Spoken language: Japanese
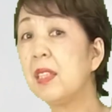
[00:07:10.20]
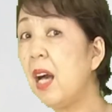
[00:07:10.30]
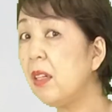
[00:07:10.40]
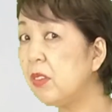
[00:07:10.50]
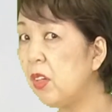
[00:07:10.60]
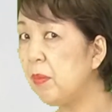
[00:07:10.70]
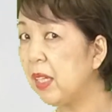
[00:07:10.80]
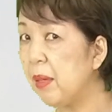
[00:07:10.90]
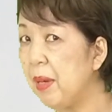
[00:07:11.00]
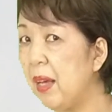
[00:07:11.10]
スカーフ
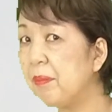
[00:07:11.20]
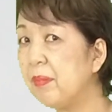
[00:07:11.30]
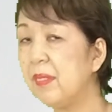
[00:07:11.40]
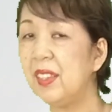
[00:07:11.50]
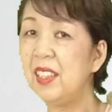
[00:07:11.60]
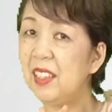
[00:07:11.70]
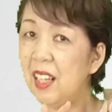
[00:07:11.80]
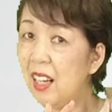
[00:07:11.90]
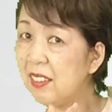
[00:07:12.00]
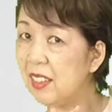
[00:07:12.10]
を巻けば
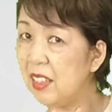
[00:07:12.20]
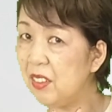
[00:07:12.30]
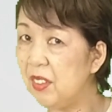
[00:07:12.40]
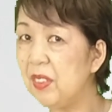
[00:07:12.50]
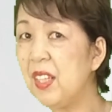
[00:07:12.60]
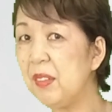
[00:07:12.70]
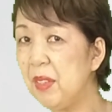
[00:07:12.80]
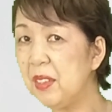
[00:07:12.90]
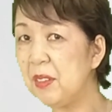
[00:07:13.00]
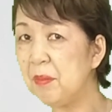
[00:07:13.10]
いいアクセントにも
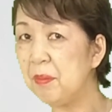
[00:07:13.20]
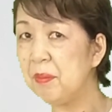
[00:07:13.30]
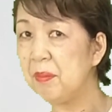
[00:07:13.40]
なります